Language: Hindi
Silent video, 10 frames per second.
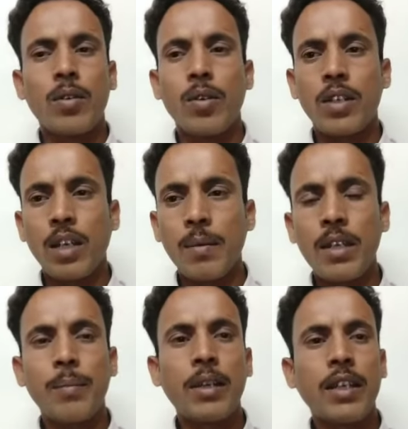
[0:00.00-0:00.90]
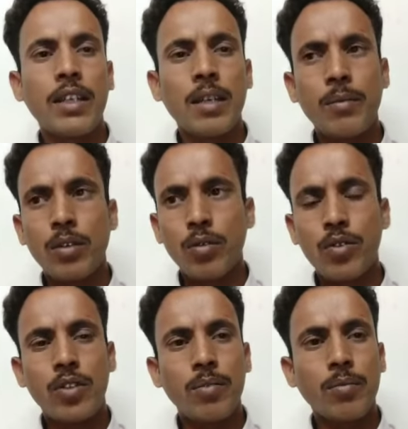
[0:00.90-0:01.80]
और हमारी प्रक्रिया में
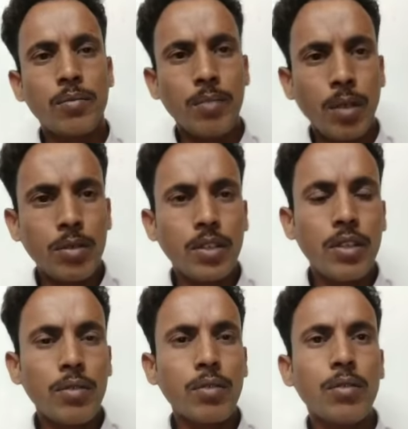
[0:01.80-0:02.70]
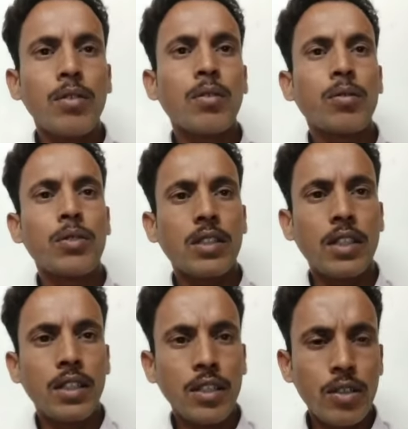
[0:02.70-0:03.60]
कुछ बढ़ोतरी हो कुछ
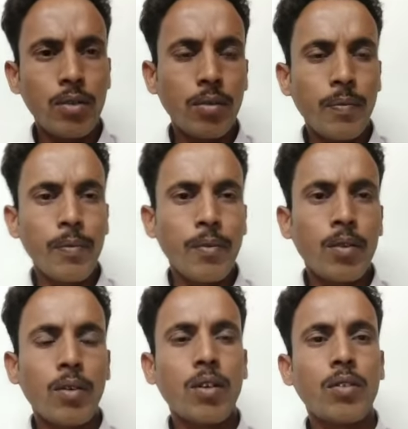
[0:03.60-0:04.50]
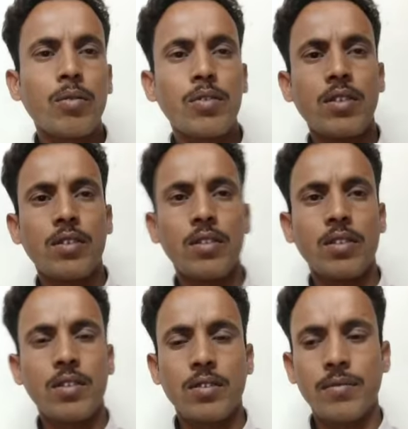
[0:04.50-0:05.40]
इंक्रीज हो और कुछ
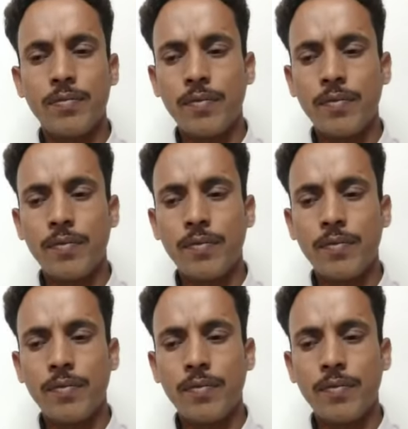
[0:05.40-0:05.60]
आ,